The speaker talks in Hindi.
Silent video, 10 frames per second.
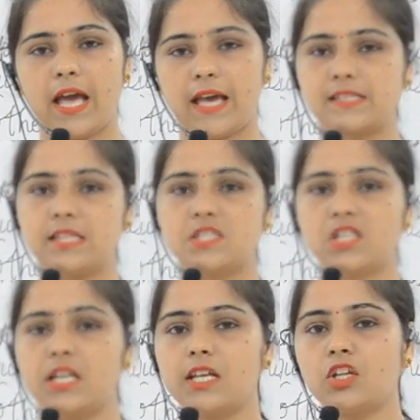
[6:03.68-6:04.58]
ऐसे ही
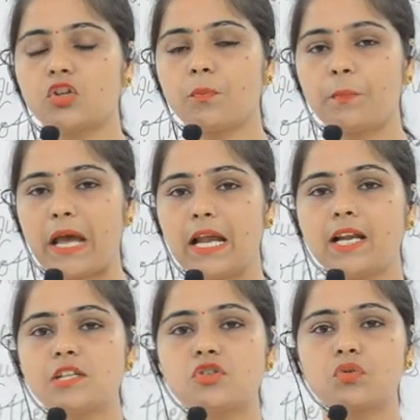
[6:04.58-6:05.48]
चलेगी तो
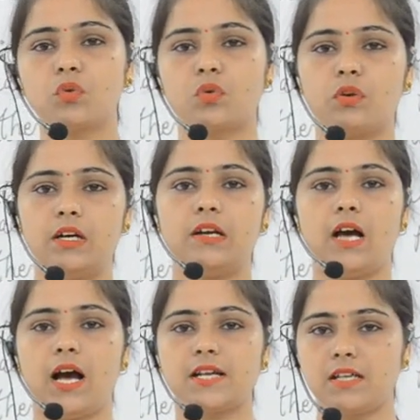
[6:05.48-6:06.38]
पहला जो रूट वर्ड
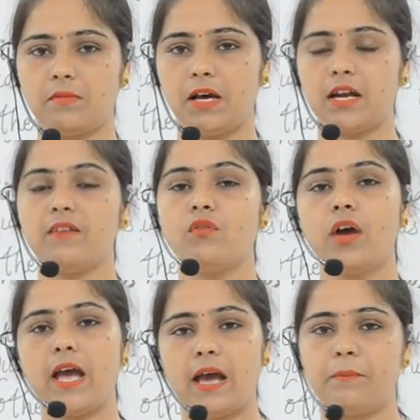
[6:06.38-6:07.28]
आज हमारा है वो
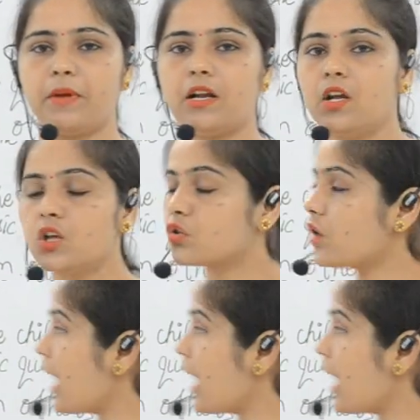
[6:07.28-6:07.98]
है एप्पल तो